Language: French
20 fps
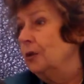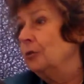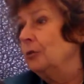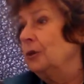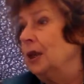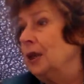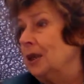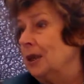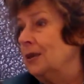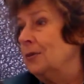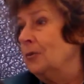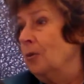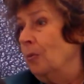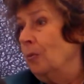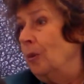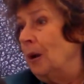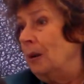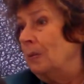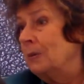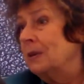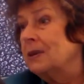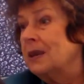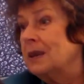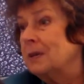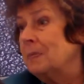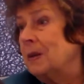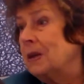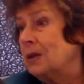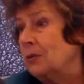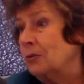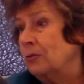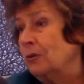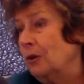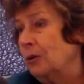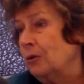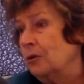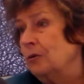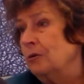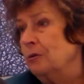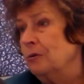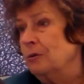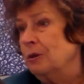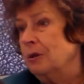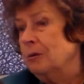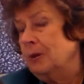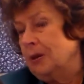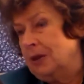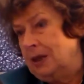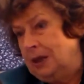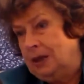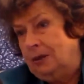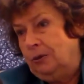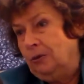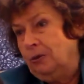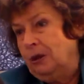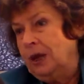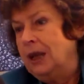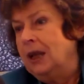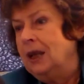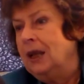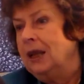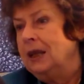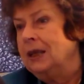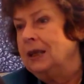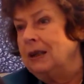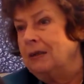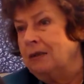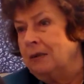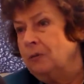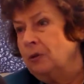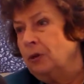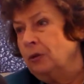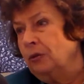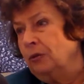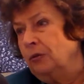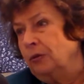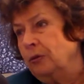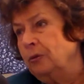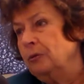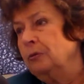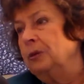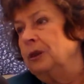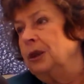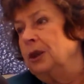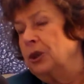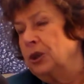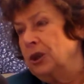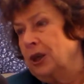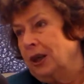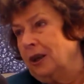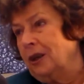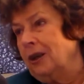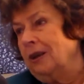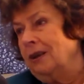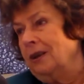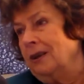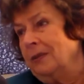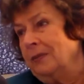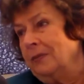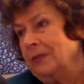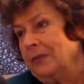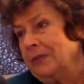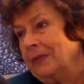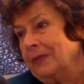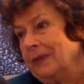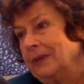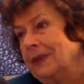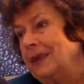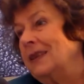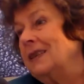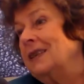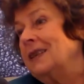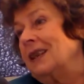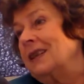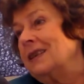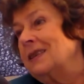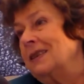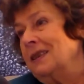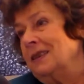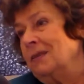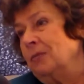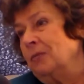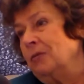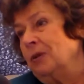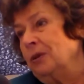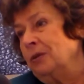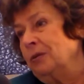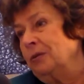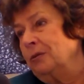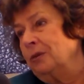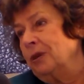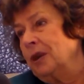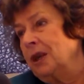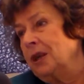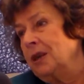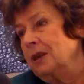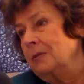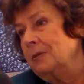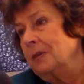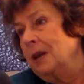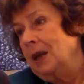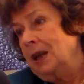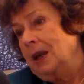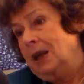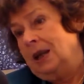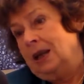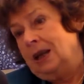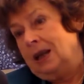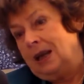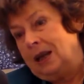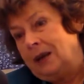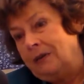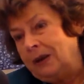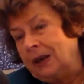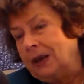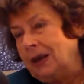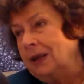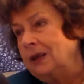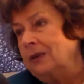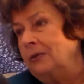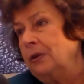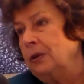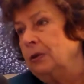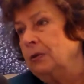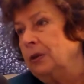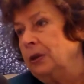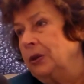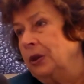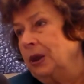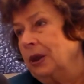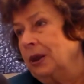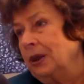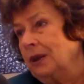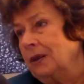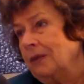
journalistes n'ont pas, parce que ça se passe sous leurs yeux. Et donc, il y a vraiment une volonté de chacun d'exercer le pouvoir du journalisme. Avec la difficulté,